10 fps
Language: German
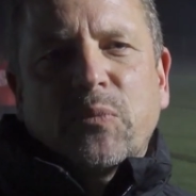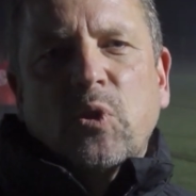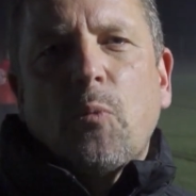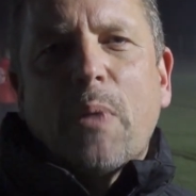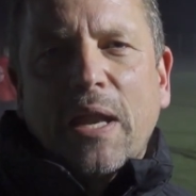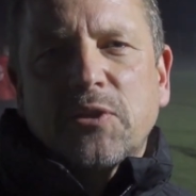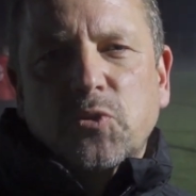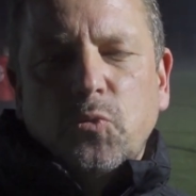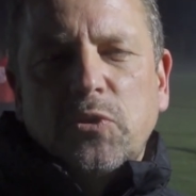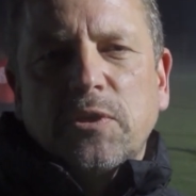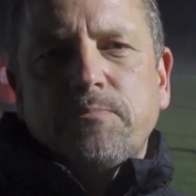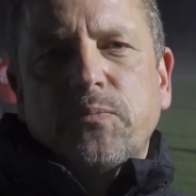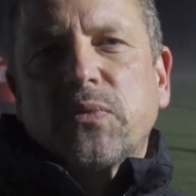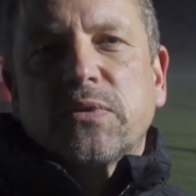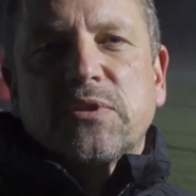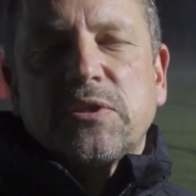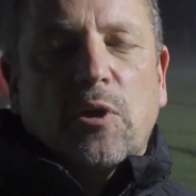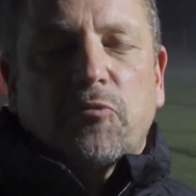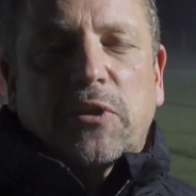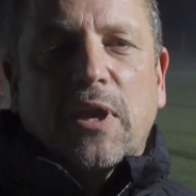nochmal alles Gute sind
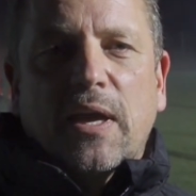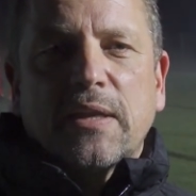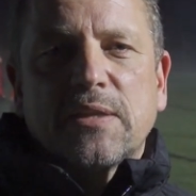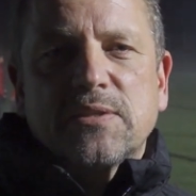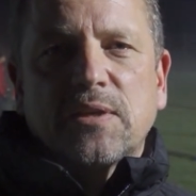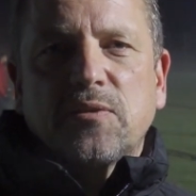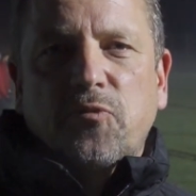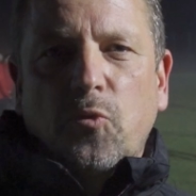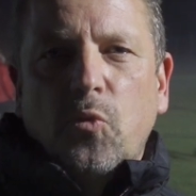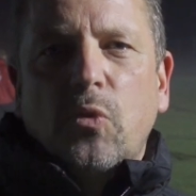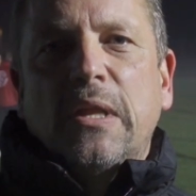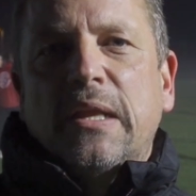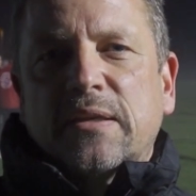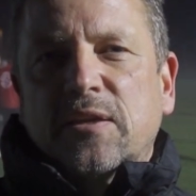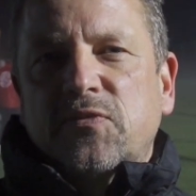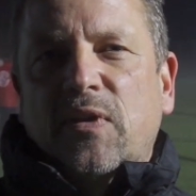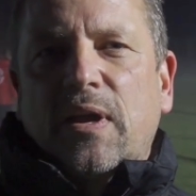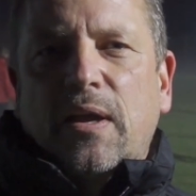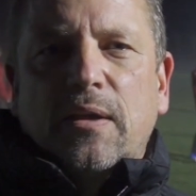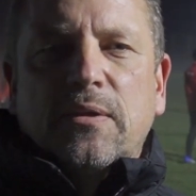auf der anderen Seite froh, dass
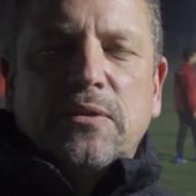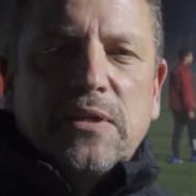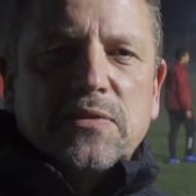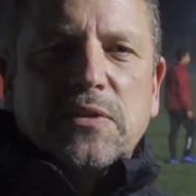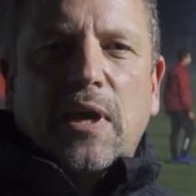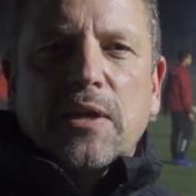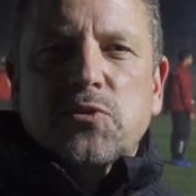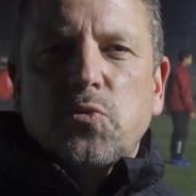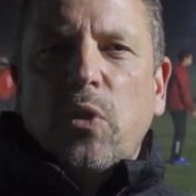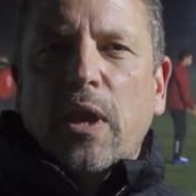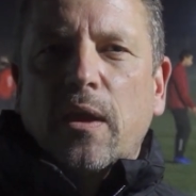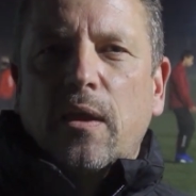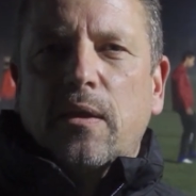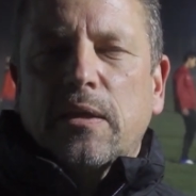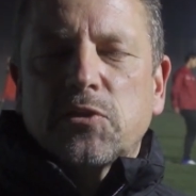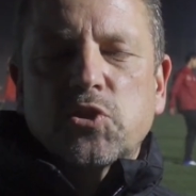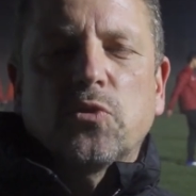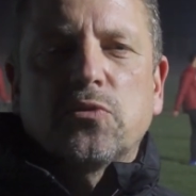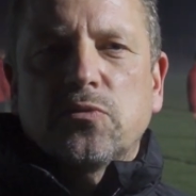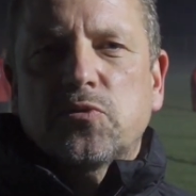wir diese drei Zugänge jetzt
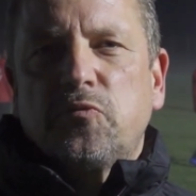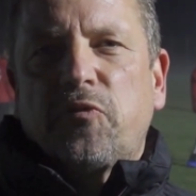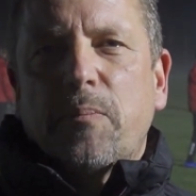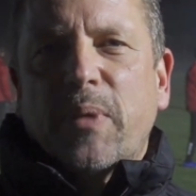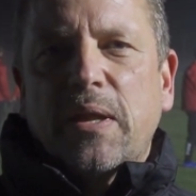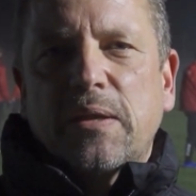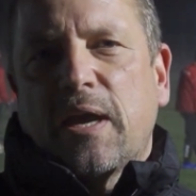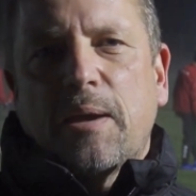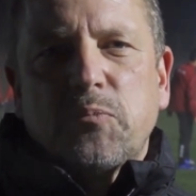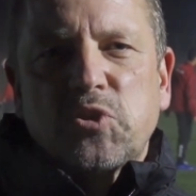schon zu vermelden haben.